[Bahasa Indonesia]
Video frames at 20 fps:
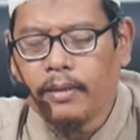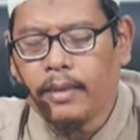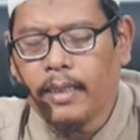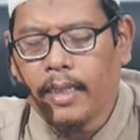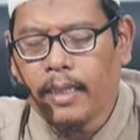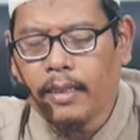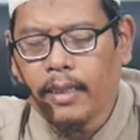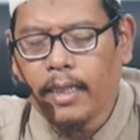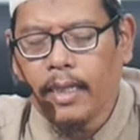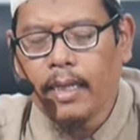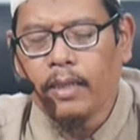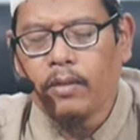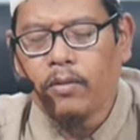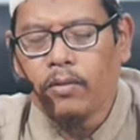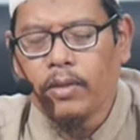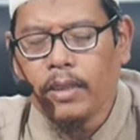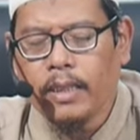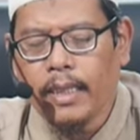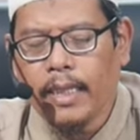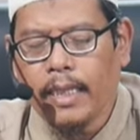dan
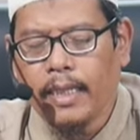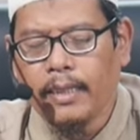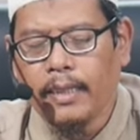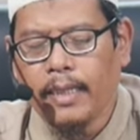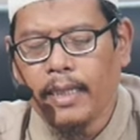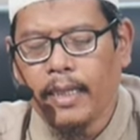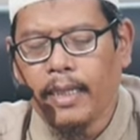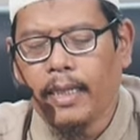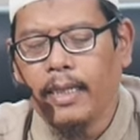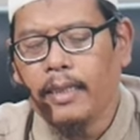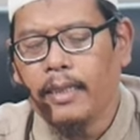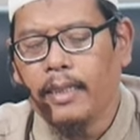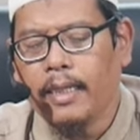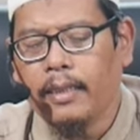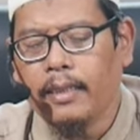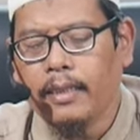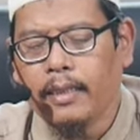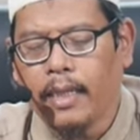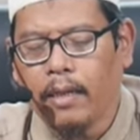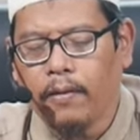karunia-Nya
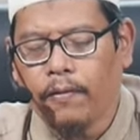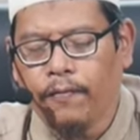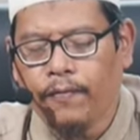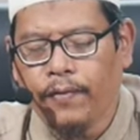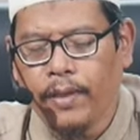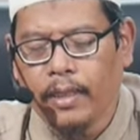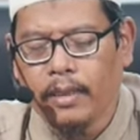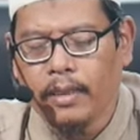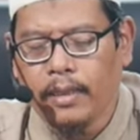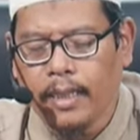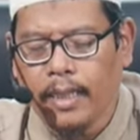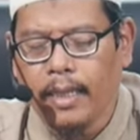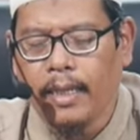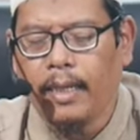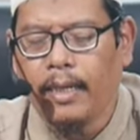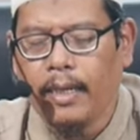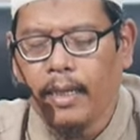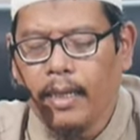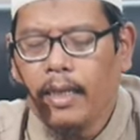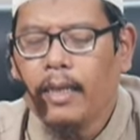dan
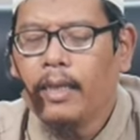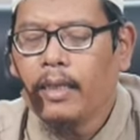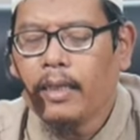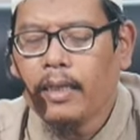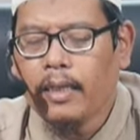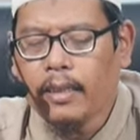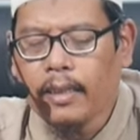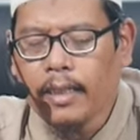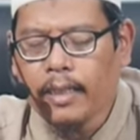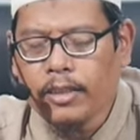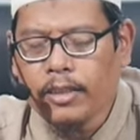taufiknya nya kita